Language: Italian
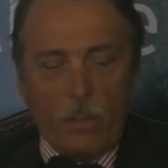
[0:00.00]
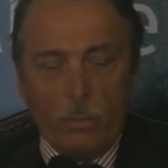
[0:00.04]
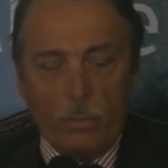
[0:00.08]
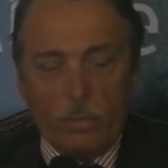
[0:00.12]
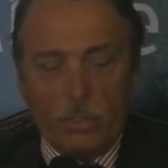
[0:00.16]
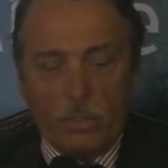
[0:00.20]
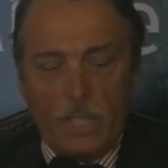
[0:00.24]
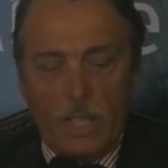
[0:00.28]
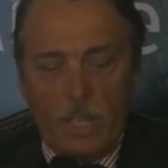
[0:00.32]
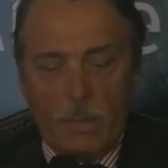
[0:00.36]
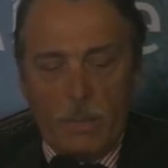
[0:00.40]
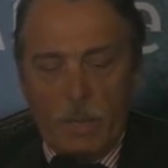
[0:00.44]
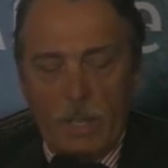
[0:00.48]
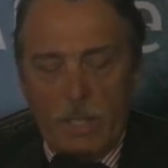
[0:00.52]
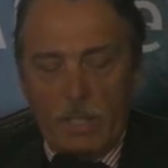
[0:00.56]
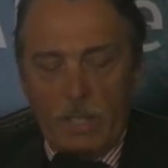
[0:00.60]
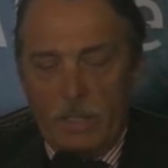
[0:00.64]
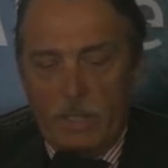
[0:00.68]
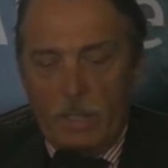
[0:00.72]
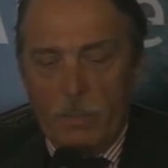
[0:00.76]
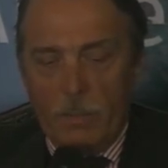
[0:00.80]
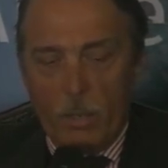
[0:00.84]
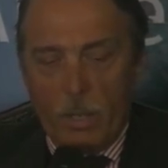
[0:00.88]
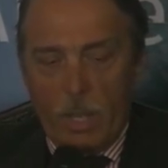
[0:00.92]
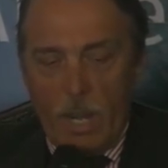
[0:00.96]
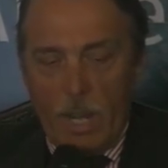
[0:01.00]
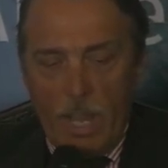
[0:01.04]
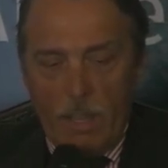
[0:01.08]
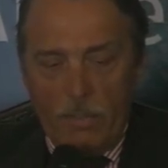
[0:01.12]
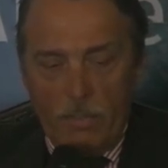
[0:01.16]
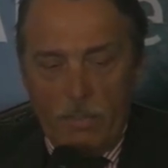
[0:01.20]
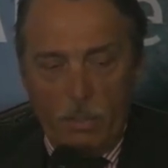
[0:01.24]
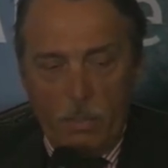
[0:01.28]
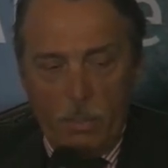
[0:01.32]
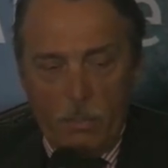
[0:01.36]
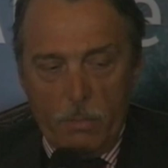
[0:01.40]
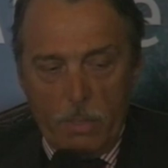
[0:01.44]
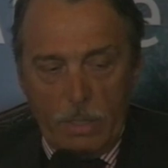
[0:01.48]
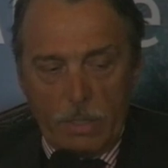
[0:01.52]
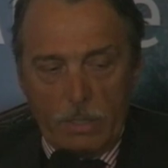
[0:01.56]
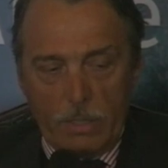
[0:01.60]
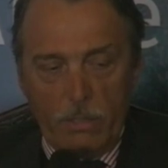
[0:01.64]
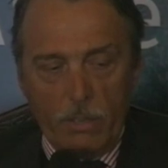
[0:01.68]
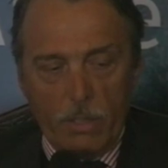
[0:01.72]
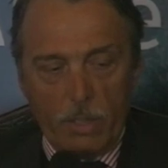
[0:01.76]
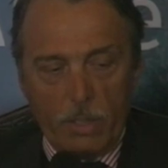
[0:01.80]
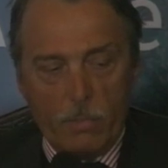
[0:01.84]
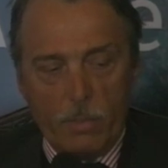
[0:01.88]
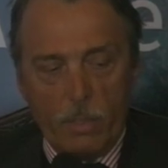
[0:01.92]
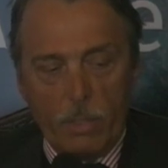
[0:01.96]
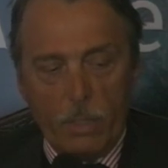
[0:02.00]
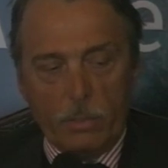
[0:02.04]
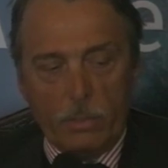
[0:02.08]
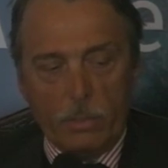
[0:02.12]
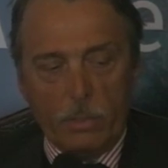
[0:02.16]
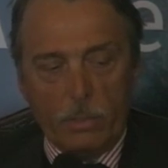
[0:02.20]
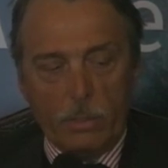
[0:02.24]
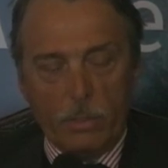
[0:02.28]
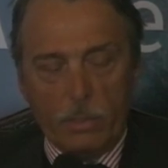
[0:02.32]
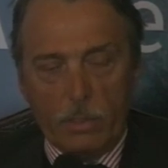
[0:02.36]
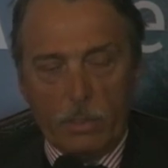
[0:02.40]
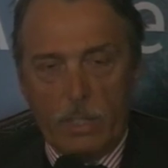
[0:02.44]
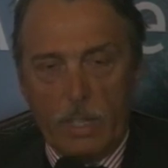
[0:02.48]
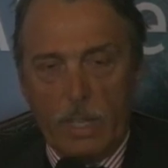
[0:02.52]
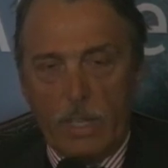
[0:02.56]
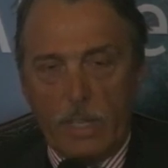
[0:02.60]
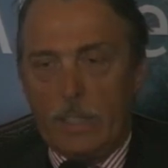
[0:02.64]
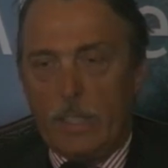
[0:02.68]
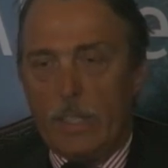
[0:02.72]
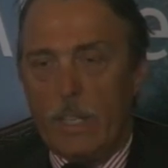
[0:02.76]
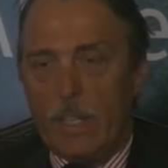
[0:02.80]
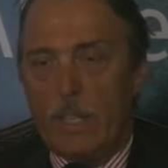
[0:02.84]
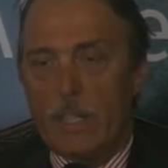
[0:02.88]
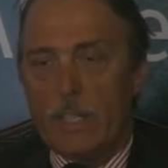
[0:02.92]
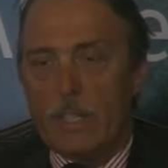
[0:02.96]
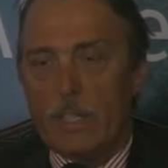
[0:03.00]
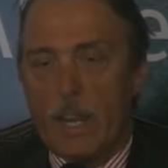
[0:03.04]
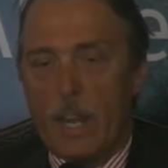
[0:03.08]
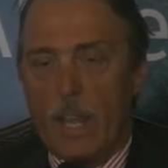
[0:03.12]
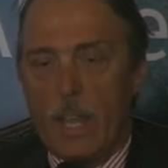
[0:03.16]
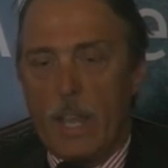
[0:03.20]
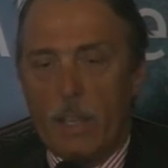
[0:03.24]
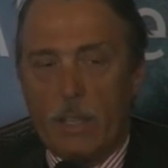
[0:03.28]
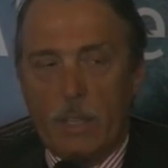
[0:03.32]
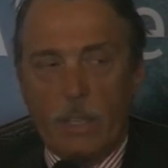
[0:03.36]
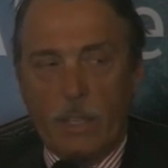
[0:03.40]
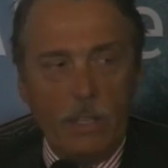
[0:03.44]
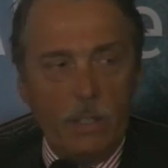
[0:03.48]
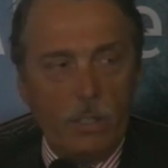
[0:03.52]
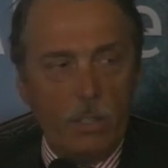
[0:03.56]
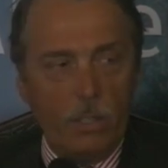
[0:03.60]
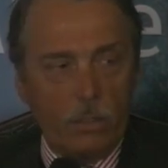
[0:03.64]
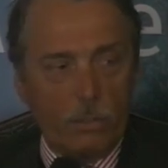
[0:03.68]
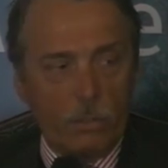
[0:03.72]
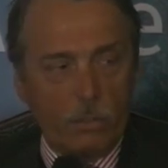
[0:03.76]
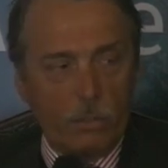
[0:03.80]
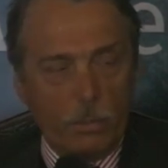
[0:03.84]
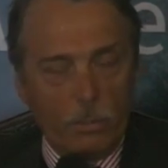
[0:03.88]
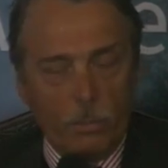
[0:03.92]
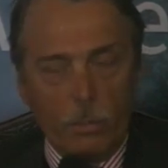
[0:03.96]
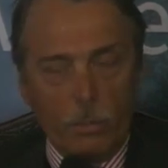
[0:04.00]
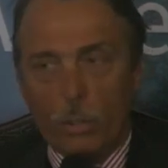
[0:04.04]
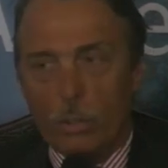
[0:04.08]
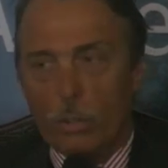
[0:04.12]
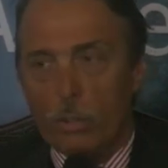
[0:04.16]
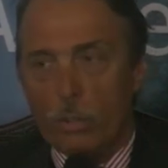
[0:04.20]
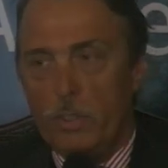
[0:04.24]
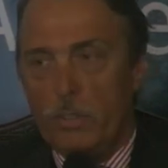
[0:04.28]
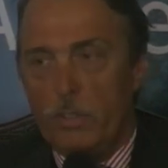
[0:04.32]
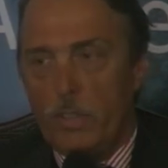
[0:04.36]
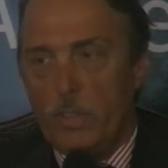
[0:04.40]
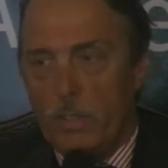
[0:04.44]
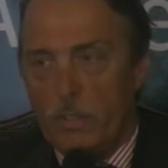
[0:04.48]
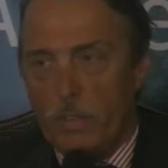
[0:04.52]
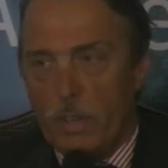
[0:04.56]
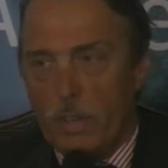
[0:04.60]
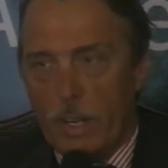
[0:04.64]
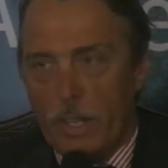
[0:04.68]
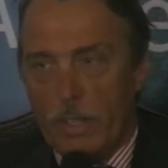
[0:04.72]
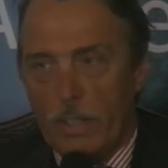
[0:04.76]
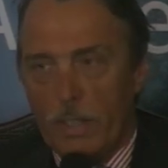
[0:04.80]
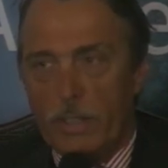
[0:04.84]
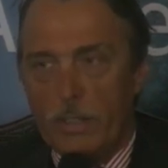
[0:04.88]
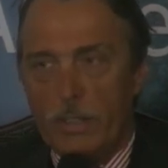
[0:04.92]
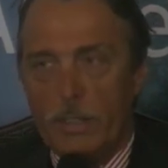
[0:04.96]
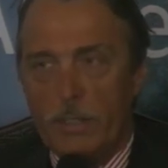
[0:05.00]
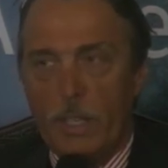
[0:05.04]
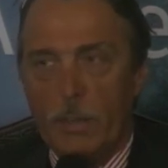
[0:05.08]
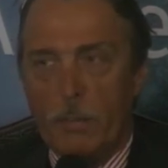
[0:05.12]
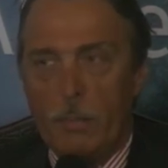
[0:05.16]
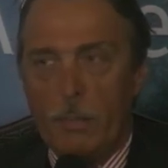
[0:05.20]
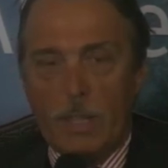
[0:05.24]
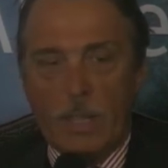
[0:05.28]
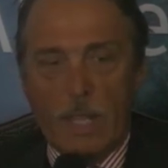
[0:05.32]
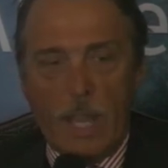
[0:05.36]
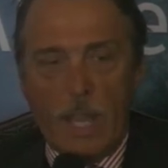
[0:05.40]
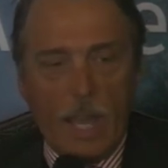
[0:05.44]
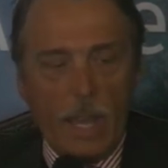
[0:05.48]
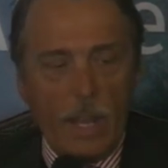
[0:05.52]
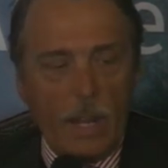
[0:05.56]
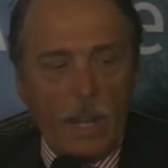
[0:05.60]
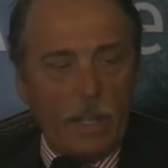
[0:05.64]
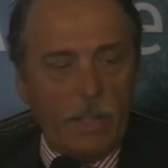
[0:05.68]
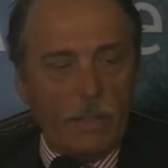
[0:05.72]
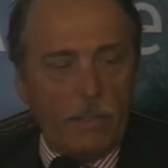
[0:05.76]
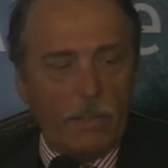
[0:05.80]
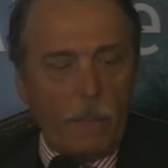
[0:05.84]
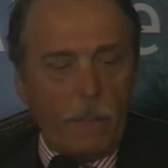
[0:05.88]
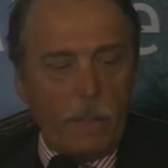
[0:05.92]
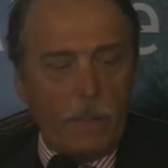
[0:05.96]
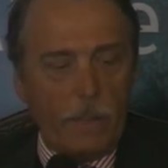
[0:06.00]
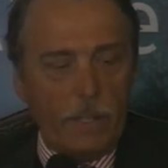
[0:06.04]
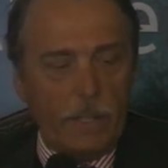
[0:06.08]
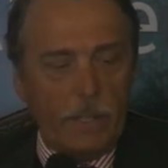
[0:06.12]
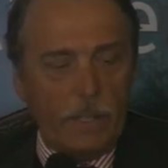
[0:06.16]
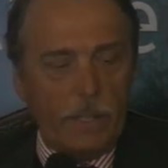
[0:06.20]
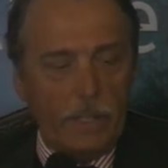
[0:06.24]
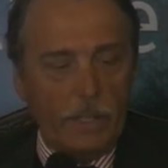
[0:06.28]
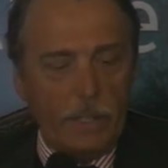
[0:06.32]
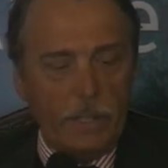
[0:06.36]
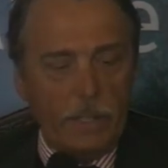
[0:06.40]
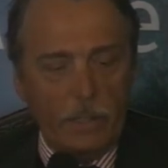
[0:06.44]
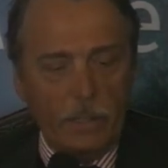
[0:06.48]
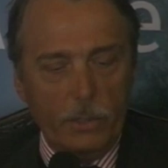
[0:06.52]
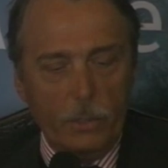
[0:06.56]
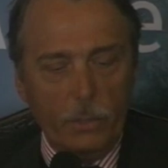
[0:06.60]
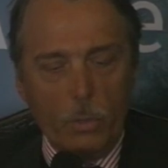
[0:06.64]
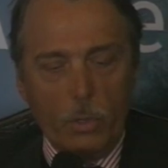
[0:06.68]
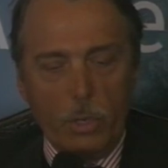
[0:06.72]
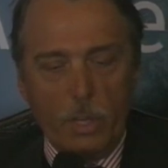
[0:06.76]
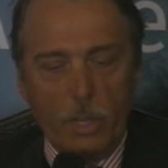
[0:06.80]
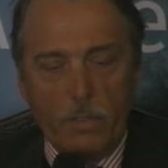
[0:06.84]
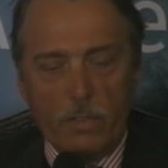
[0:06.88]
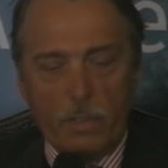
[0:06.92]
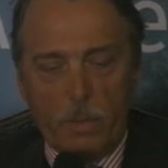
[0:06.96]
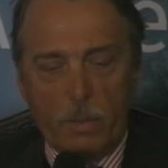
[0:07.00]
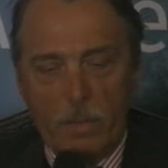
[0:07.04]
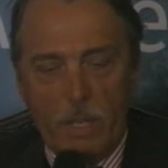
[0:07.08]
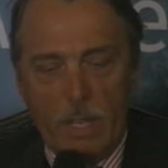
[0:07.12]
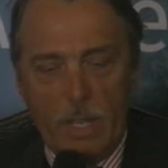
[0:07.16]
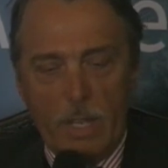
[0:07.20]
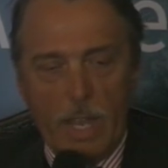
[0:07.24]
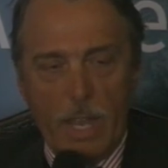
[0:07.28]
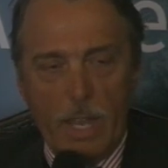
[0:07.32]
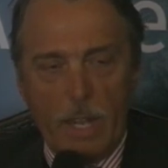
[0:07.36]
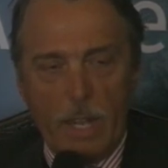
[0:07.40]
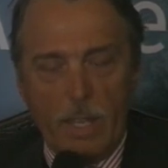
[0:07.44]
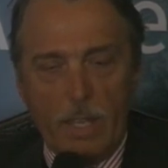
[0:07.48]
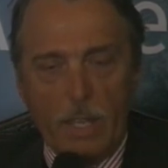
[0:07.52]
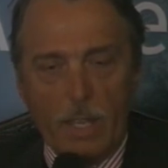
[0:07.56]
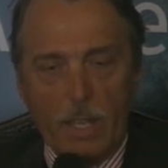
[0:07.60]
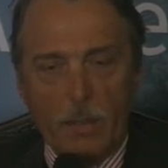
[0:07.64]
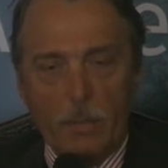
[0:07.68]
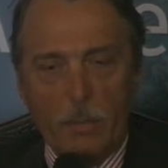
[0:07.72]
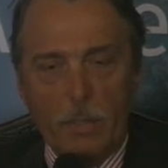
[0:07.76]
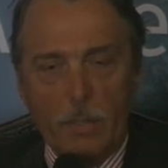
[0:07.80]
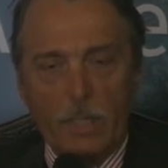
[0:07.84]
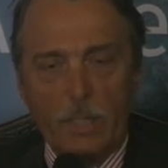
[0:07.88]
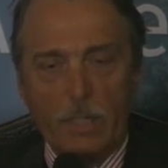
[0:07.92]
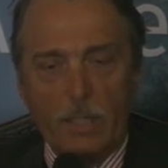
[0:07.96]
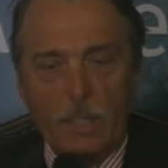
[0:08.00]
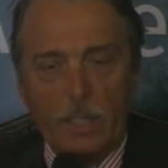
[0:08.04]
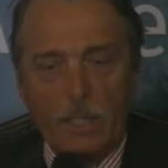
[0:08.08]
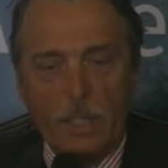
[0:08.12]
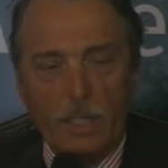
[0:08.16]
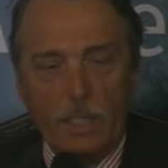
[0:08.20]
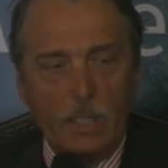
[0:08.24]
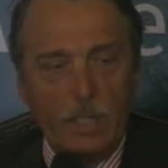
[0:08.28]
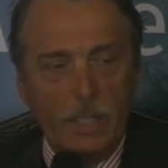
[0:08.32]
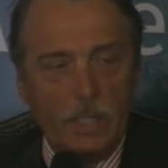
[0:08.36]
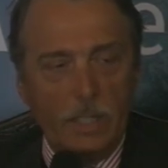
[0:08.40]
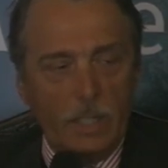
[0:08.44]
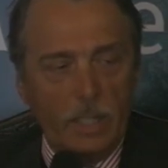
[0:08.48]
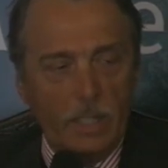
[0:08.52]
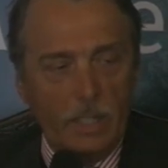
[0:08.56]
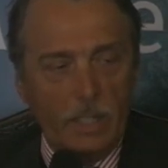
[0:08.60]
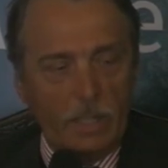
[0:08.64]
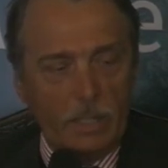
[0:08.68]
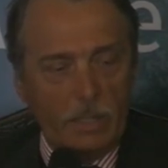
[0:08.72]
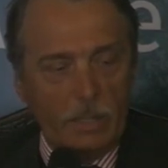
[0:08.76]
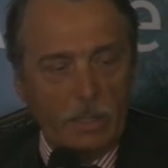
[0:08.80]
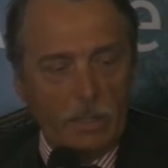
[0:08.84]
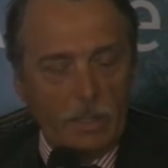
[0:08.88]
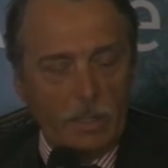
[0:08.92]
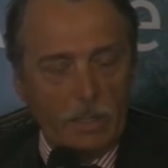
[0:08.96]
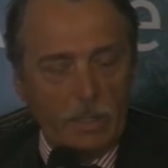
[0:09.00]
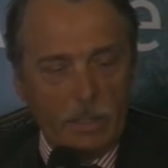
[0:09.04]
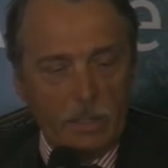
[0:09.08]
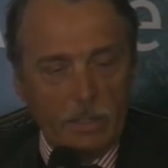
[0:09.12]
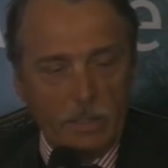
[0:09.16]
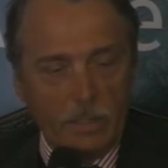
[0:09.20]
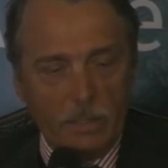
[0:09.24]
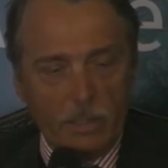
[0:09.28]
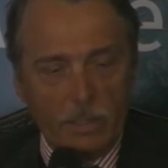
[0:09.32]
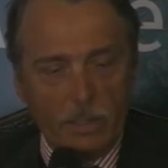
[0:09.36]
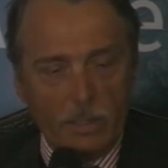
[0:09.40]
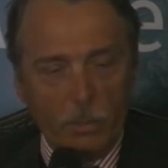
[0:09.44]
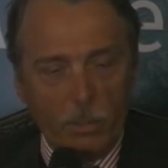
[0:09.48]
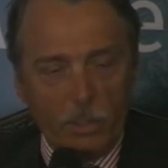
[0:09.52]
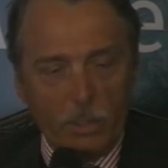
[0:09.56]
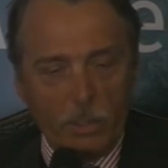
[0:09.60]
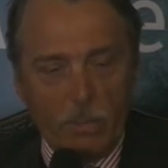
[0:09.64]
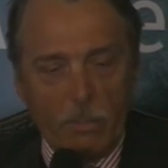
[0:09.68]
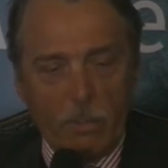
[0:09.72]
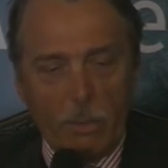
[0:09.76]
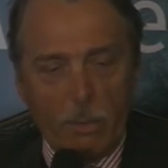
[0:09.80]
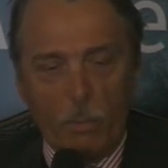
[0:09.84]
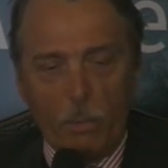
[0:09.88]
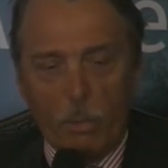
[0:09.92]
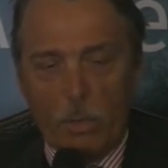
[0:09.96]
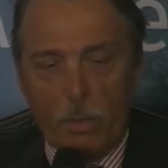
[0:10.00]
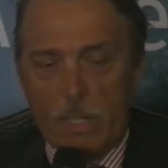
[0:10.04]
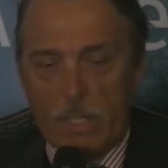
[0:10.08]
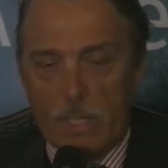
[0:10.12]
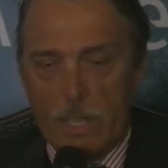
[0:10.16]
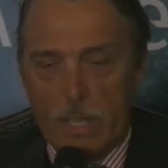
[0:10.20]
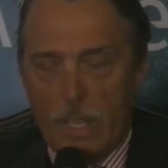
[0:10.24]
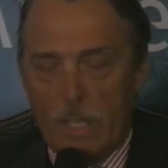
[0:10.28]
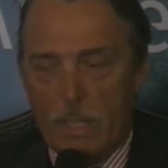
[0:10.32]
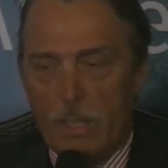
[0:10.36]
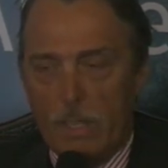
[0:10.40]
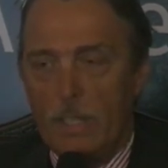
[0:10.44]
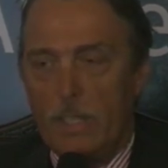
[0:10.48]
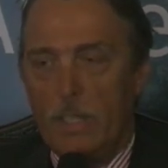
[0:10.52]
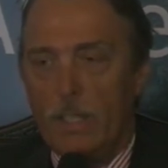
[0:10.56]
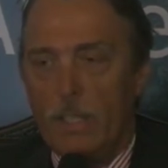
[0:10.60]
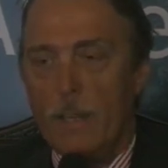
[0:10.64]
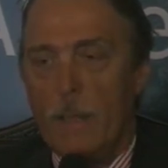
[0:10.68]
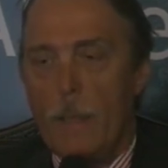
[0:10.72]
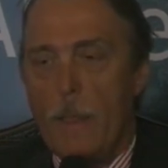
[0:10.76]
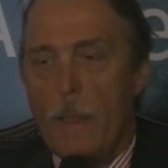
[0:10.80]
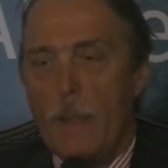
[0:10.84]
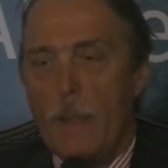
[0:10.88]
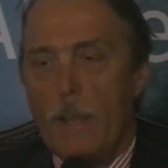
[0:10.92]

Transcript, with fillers: un tema demografico in particolar modo caratterizzerà anche il nostro modo di vivere, di abitare, eh, nuclei familiari chiaramente in, eh, diciamo sempre più ristretti,